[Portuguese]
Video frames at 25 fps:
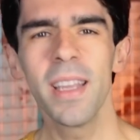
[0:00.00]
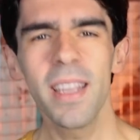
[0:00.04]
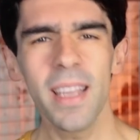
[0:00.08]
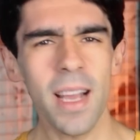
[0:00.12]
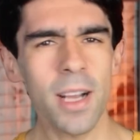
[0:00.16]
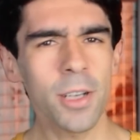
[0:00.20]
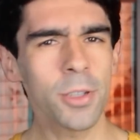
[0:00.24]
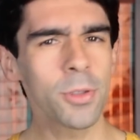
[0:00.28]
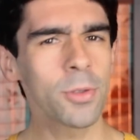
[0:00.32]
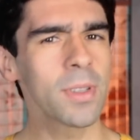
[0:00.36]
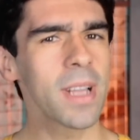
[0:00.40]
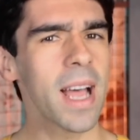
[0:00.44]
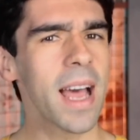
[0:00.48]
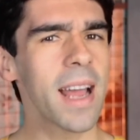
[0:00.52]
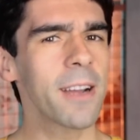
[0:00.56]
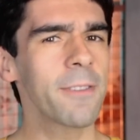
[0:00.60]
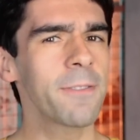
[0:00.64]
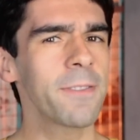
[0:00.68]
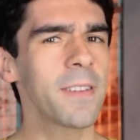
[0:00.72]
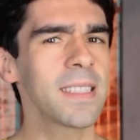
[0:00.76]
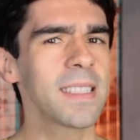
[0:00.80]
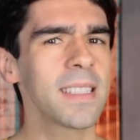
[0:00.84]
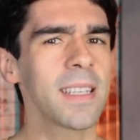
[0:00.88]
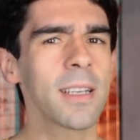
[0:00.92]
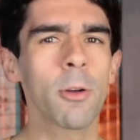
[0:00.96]
e ajudar a
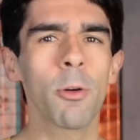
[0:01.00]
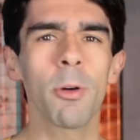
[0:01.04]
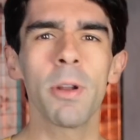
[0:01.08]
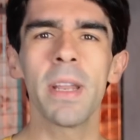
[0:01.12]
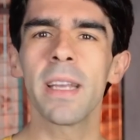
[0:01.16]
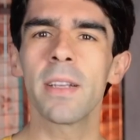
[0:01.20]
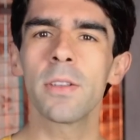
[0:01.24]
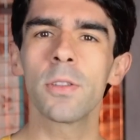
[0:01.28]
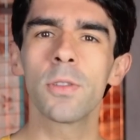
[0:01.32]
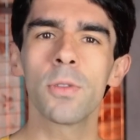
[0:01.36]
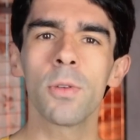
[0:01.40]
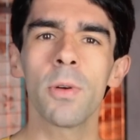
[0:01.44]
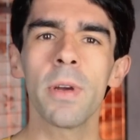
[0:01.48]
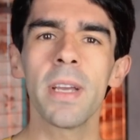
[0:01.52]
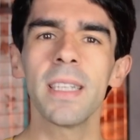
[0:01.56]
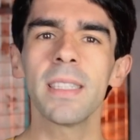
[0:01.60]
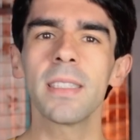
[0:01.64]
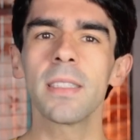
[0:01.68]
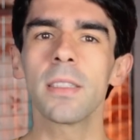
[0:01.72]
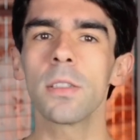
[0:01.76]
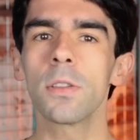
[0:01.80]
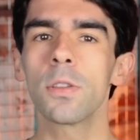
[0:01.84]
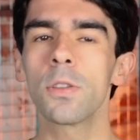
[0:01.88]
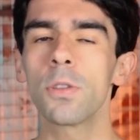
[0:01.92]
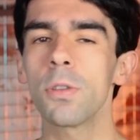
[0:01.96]
fazer
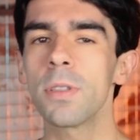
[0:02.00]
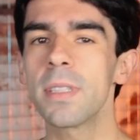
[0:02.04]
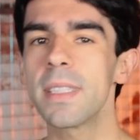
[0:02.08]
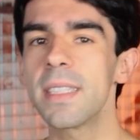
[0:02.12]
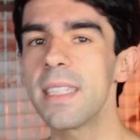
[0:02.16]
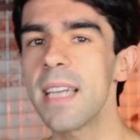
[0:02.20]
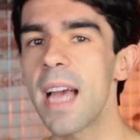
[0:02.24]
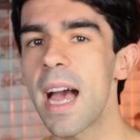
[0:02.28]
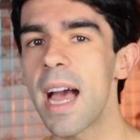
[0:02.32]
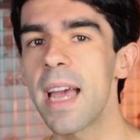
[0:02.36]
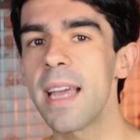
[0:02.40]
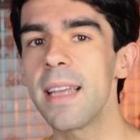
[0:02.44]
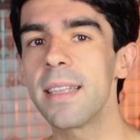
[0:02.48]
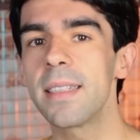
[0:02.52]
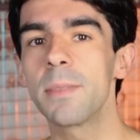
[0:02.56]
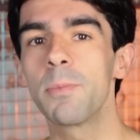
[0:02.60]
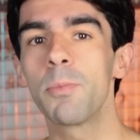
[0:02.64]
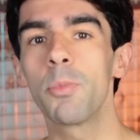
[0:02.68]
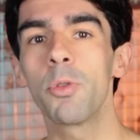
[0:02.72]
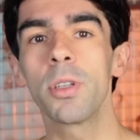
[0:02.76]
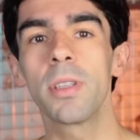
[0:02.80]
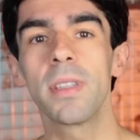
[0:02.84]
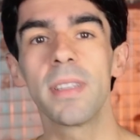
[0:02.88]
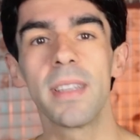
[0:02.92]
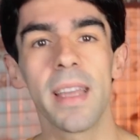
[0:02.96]
conexões sociais
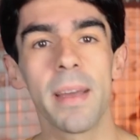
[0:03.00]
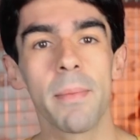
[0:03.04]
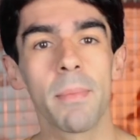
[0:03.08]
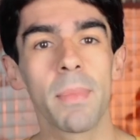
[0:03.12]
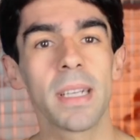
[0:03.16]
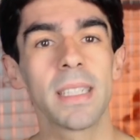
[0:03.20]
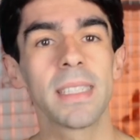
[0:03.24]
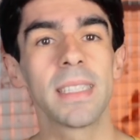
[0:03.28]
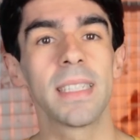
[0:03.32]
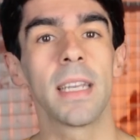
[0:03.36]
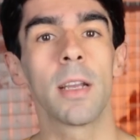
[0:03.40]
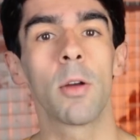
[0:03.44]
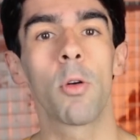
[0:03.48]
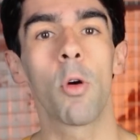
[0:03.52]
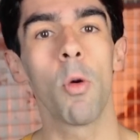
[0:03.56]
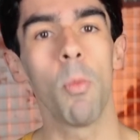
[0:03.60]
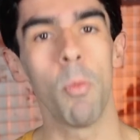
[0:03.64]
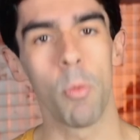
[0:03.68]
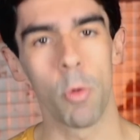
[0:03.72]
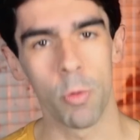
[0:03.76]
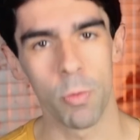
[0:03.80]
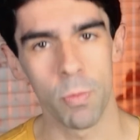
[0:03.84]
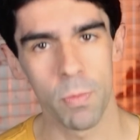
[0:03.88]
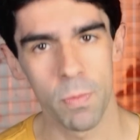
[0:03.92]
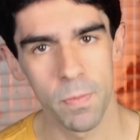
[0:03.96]
por temas em
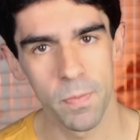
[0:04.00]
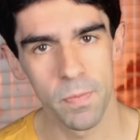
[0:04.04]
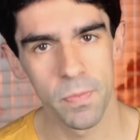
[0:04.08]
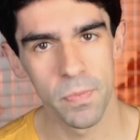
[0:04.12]
comum.